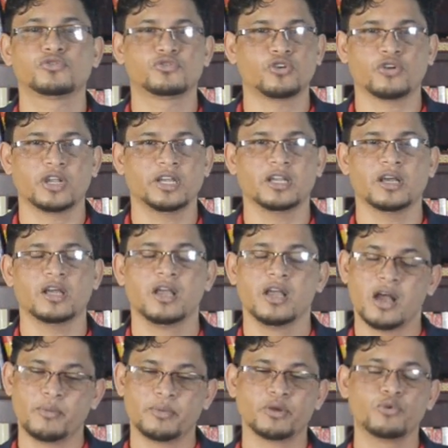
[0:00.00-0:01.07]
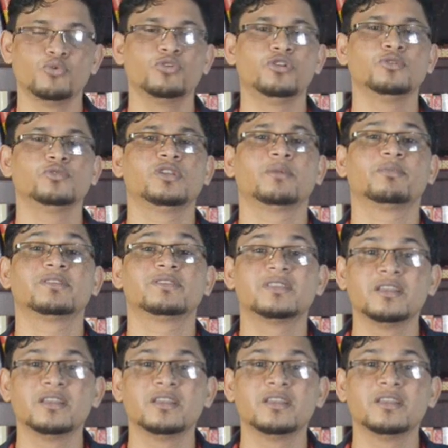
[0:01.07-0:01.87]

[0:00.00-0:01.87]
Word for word: ছড়াই না আমরা গুড নিউজ নিয়ে আমরা